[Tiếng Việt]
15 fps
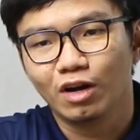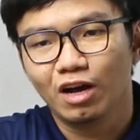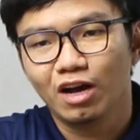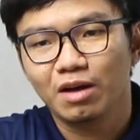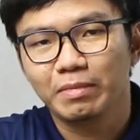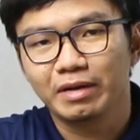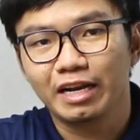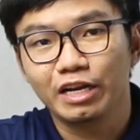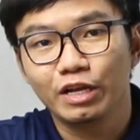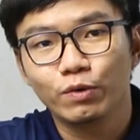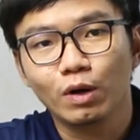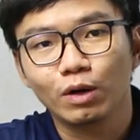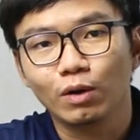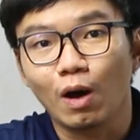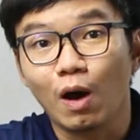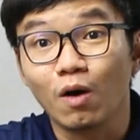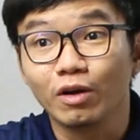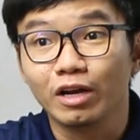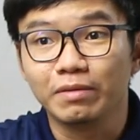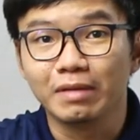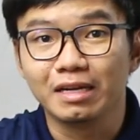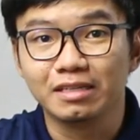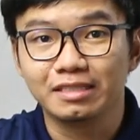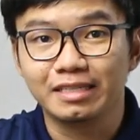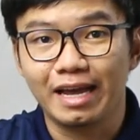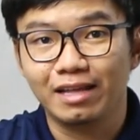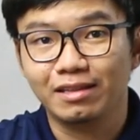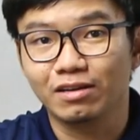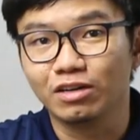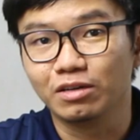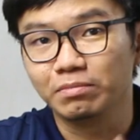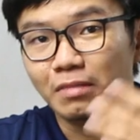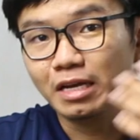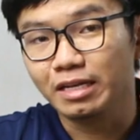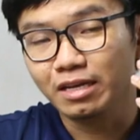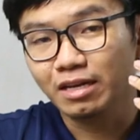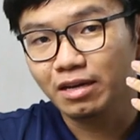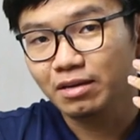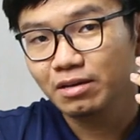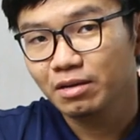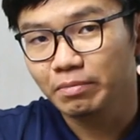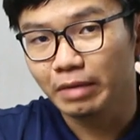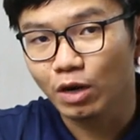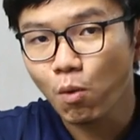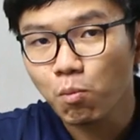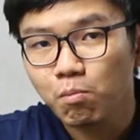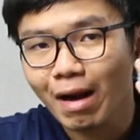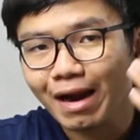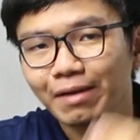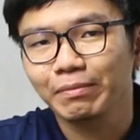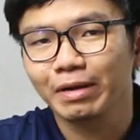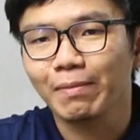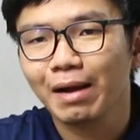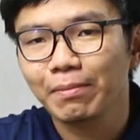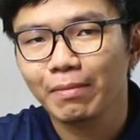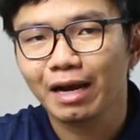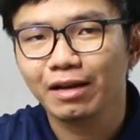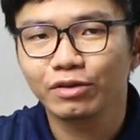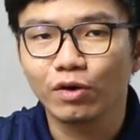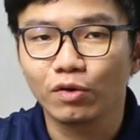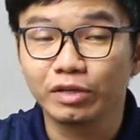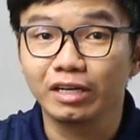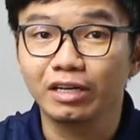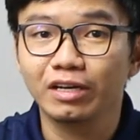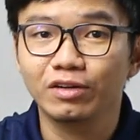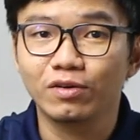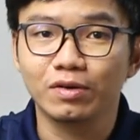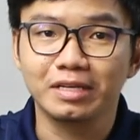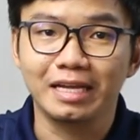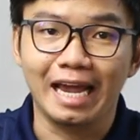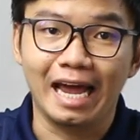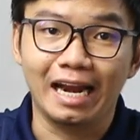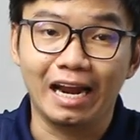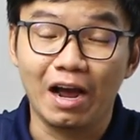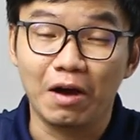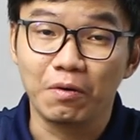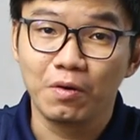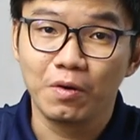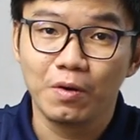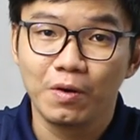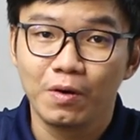đó, mình hay đi quốc lộ thì mình sẽ thường bị bị hút mắt bị bắt mắt vô những cái ngôi nhà nào